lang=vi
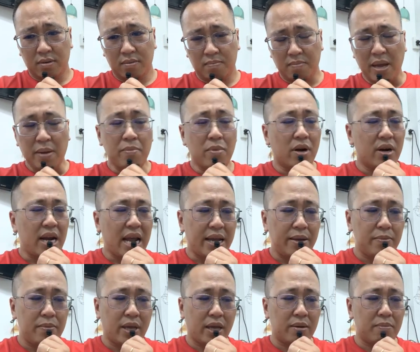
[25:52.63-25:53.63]
mấy bữa nay
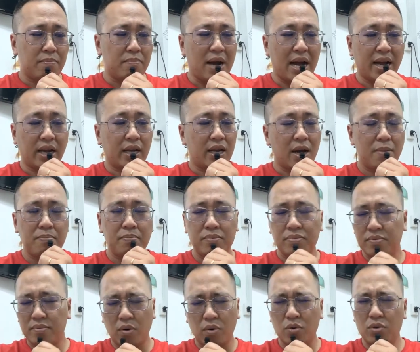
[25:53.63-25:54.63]
cũng vậy bằng cấp
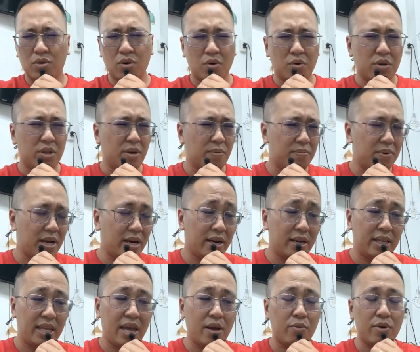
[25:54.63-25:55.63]
ui dội chụp hình
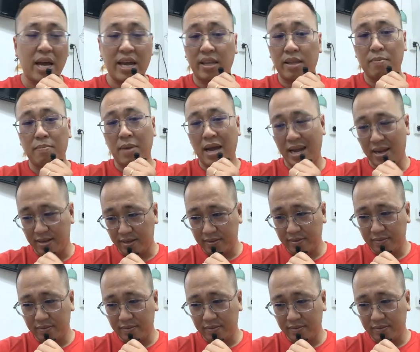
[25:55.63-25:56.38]
treo đầy trên mạng